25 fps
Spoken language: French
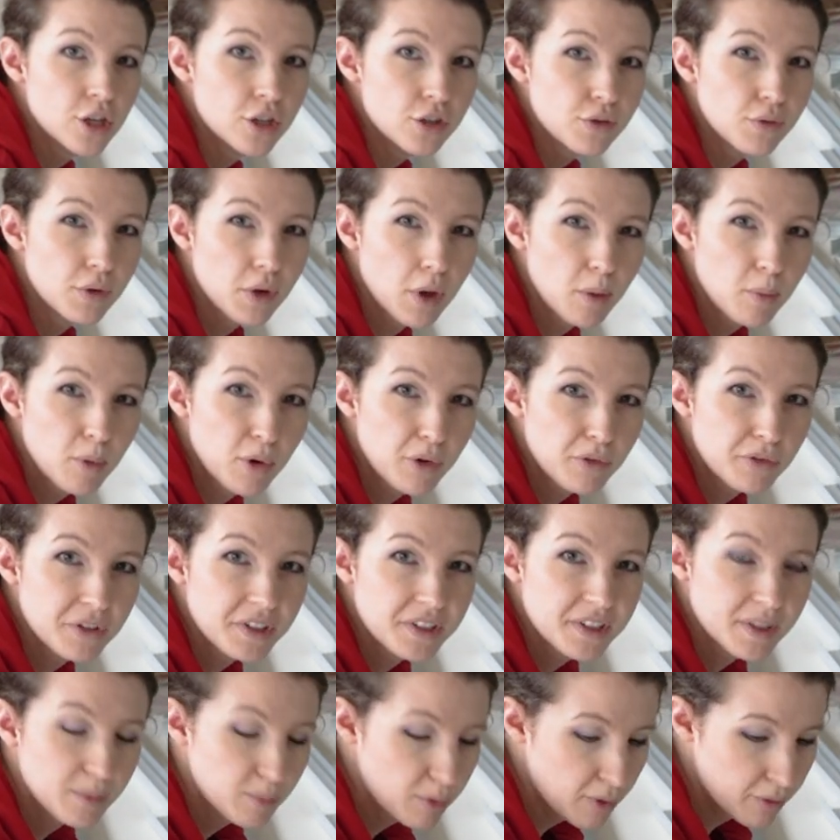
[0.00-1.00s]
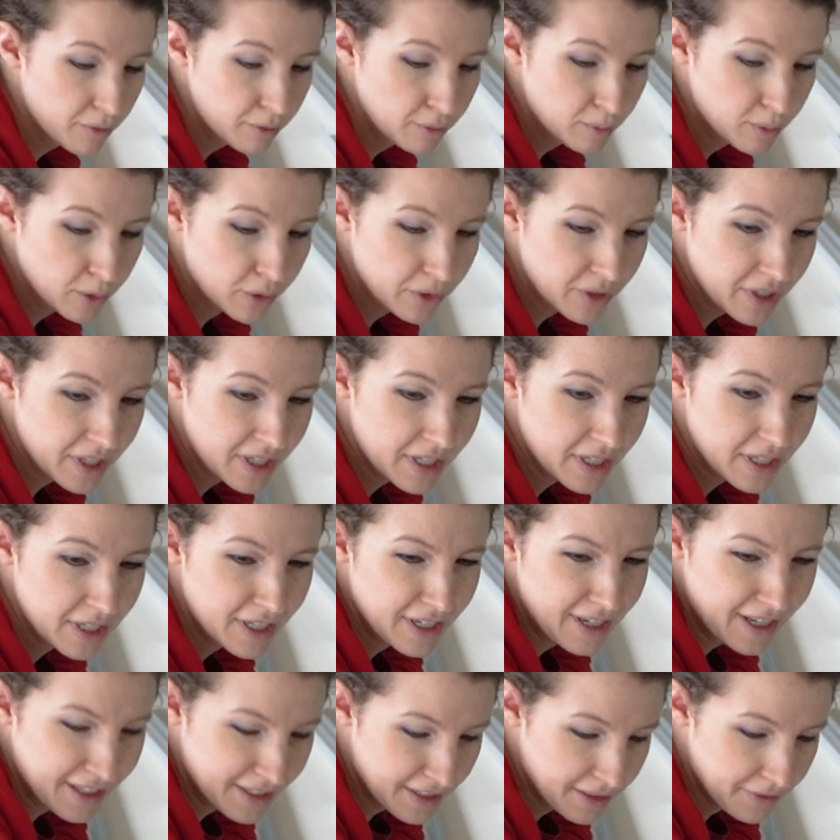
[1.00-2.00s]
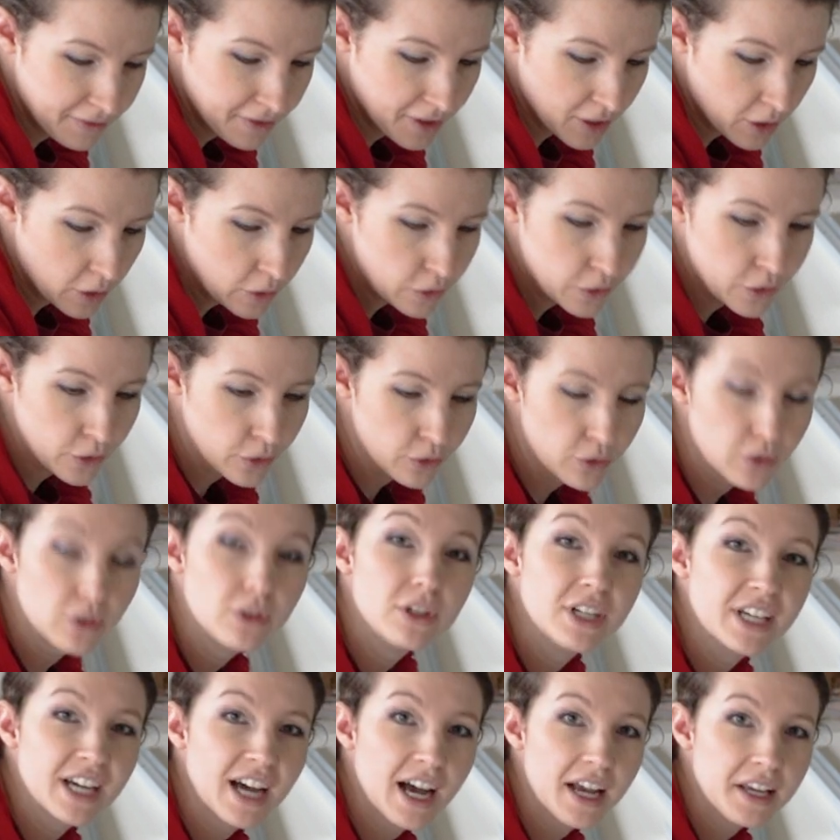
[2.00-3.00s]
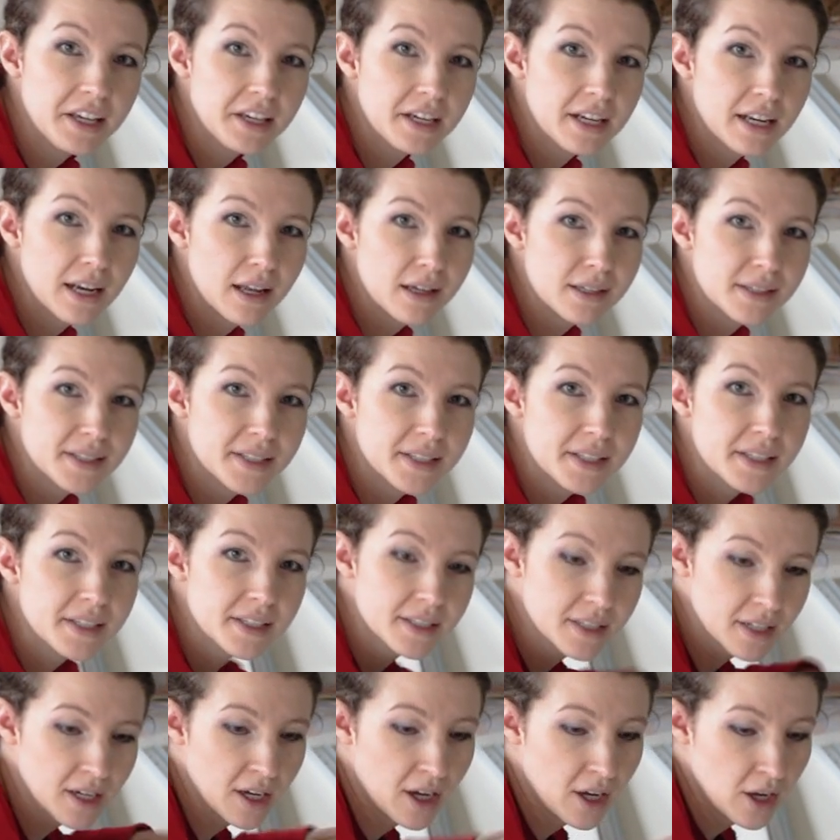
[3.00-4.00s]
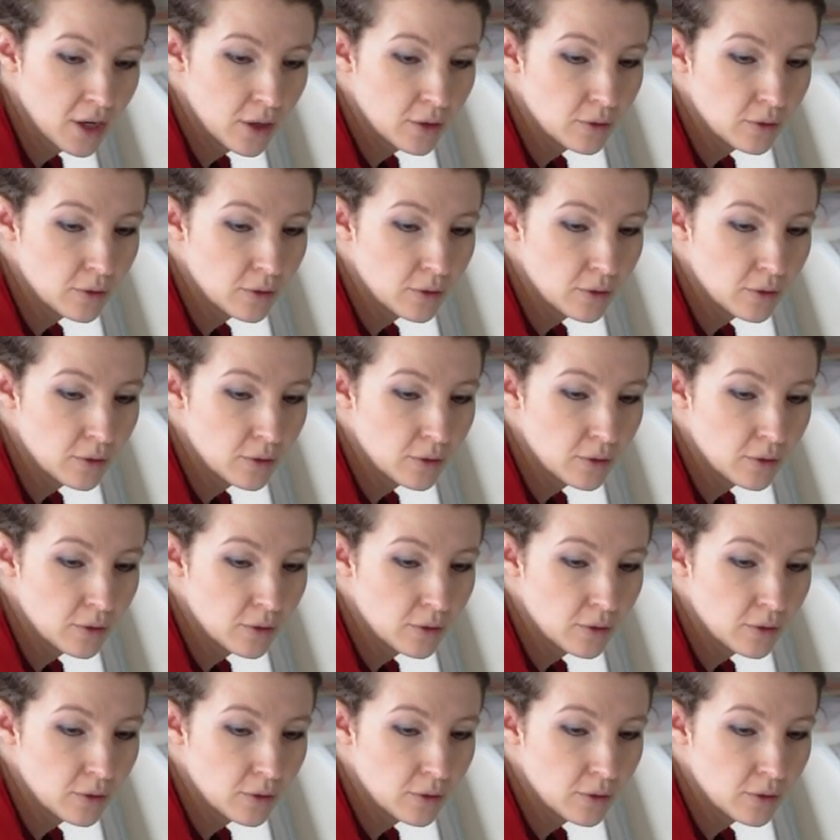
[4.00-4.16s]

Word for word: Je voulais en profiter pour vous montrer la différence entre les rails classiques.